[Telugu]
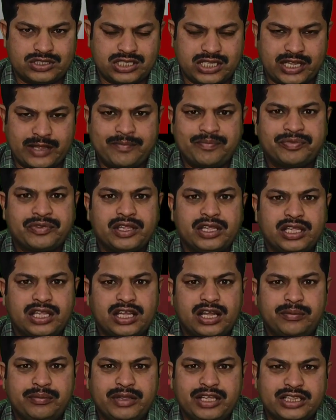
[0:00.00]
వస్తాయి
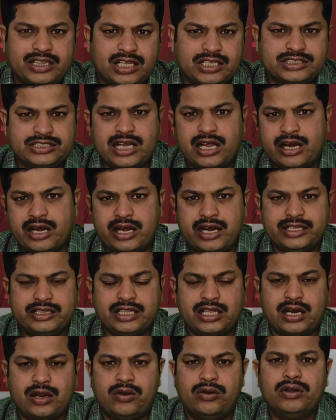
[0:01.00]
ఇంకా మిగతా ఛానల్
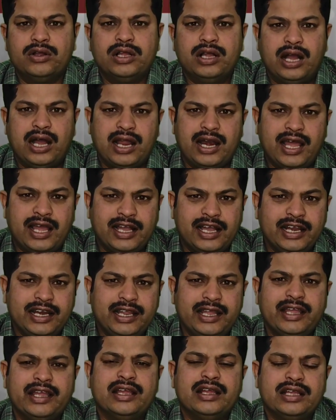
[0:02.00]
అయితే రావు
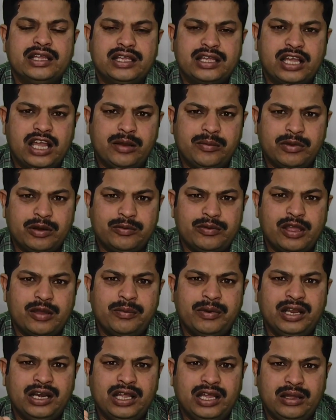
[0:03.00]
అలాగని ఇంకా మనం
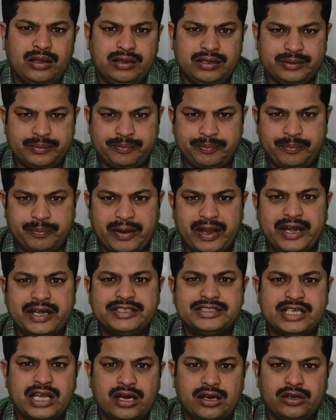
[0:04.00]
ఏమైనా పేడ్
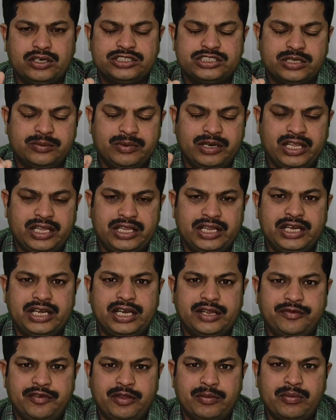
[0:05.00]
ఛానల్ జెమినీ
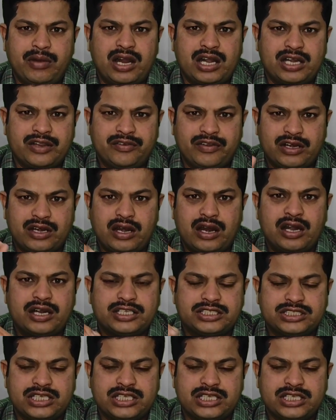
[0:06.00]
ఈటీవీ మాటివి ఇట్లాంటి